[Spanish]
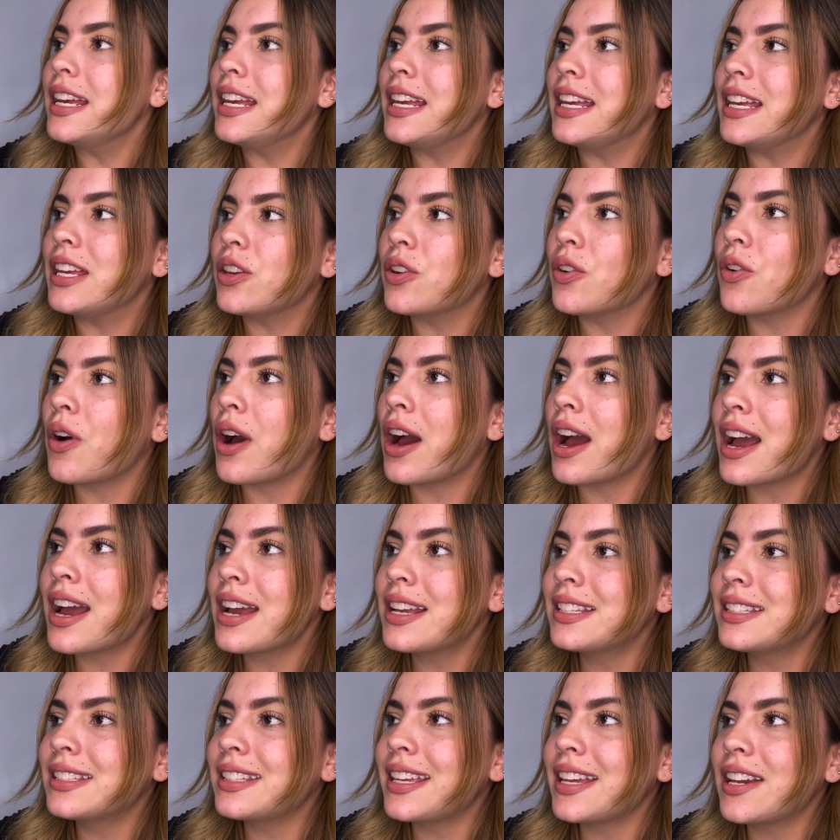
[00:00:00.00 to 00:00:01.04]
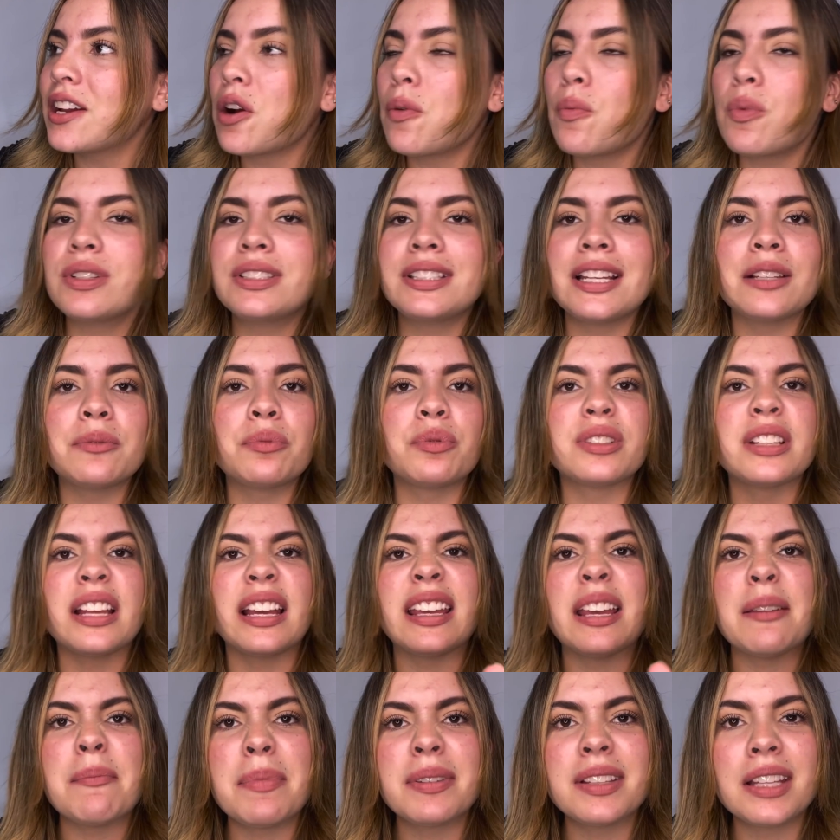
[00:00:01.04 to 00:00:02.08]
Y yo, ay, sí, ¿cómo estás? Pues
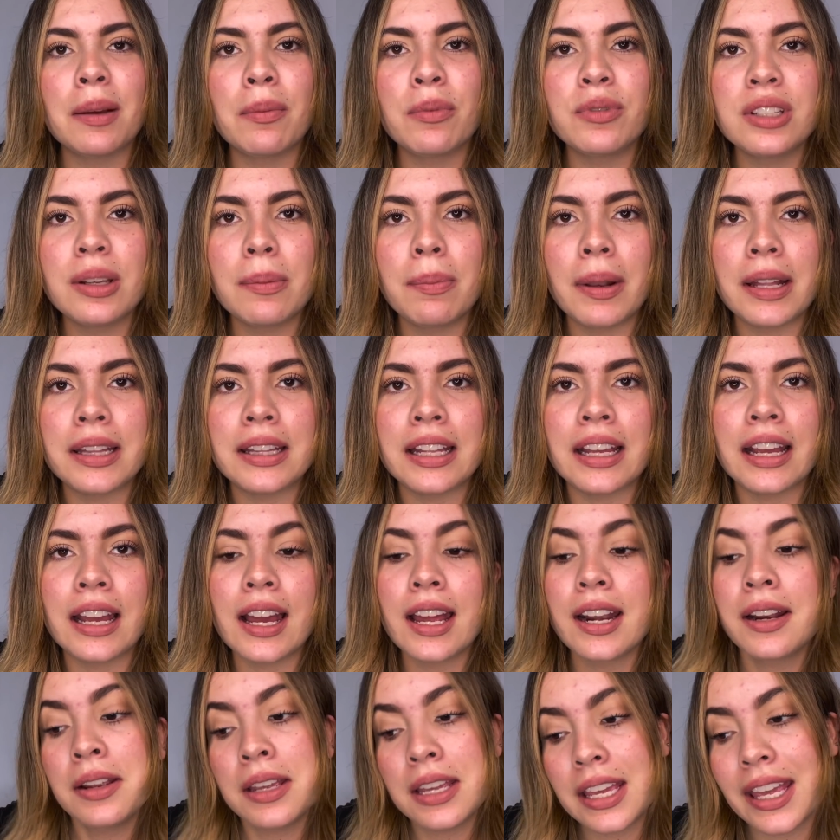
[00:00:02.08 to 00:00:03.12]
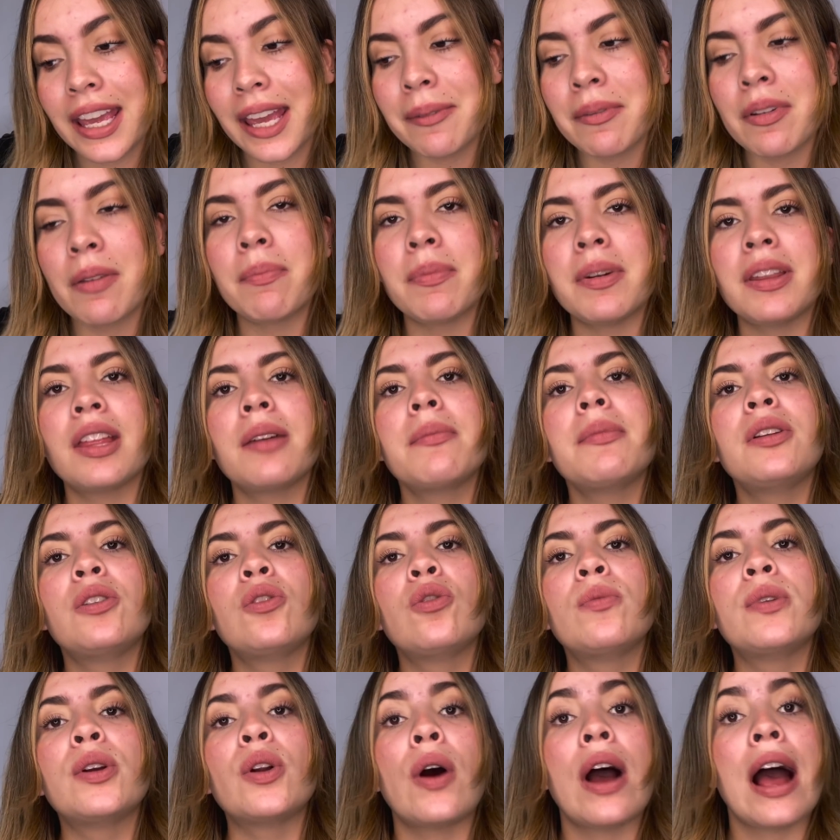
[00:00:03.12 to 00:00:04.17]
ahí empezamos a platicar y que me pide mi
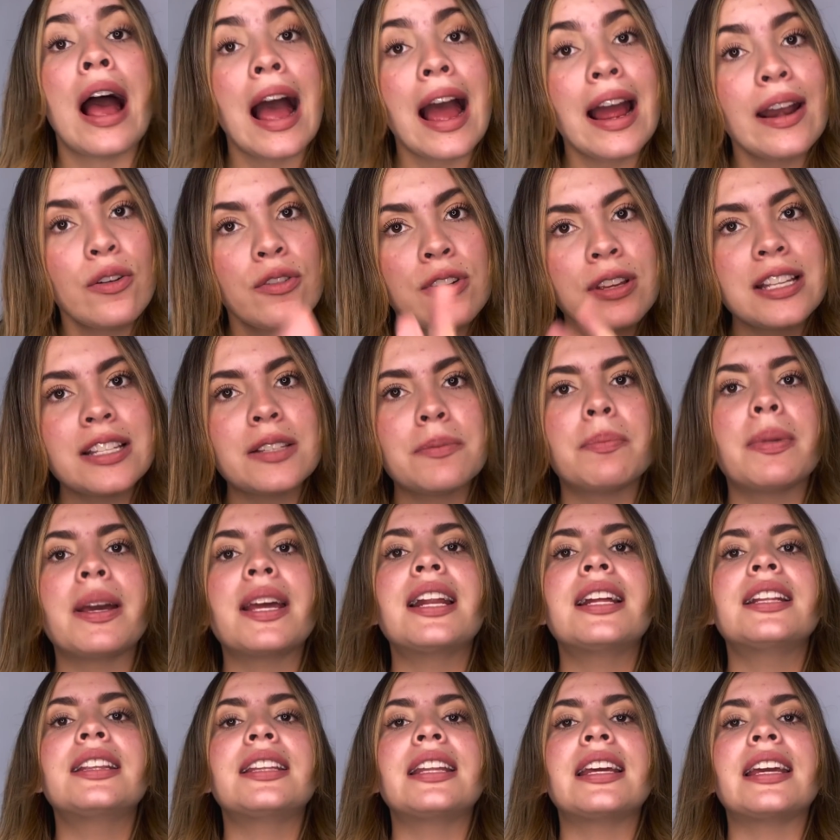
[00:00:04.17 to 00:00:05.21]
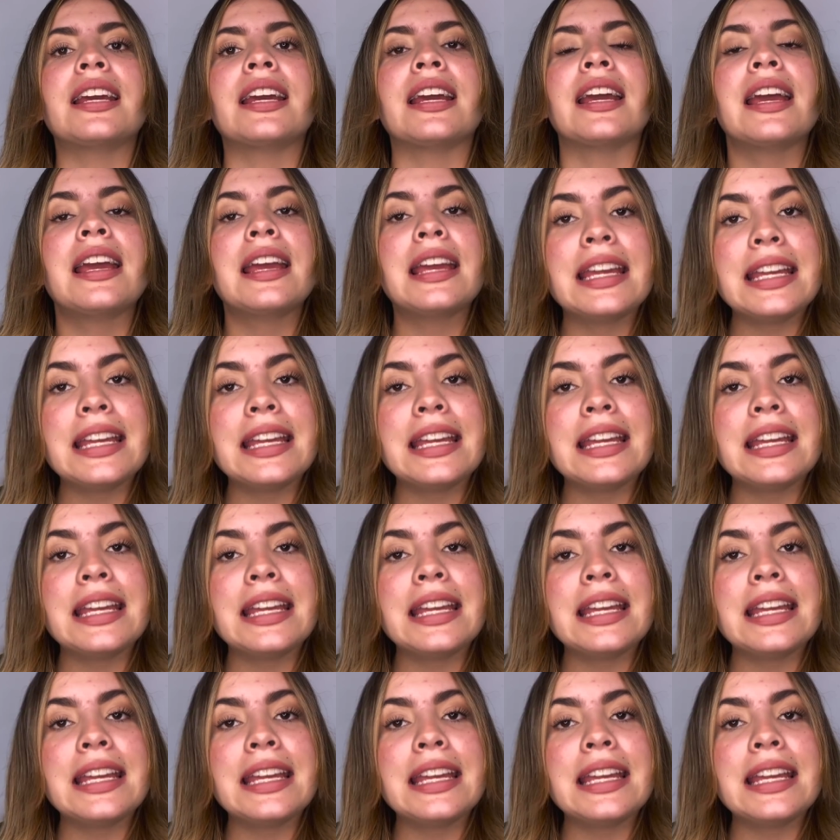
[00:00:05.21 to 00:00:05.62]
número. Ah, no, espérate.